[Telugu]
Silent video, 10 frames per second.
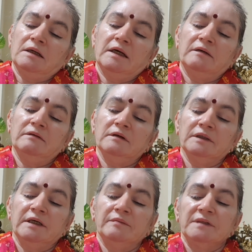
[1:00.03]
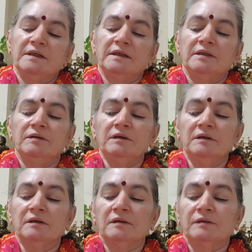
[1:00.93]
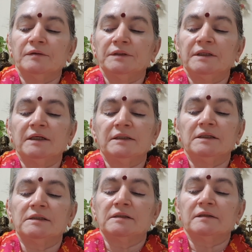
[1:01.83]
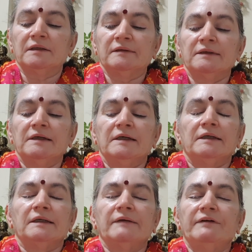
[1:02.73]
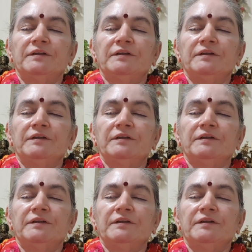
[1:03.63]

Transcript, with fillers: లైవ్లో ఏం జరిగిందో కొద్దిగా తెలుసుకుందాం అవి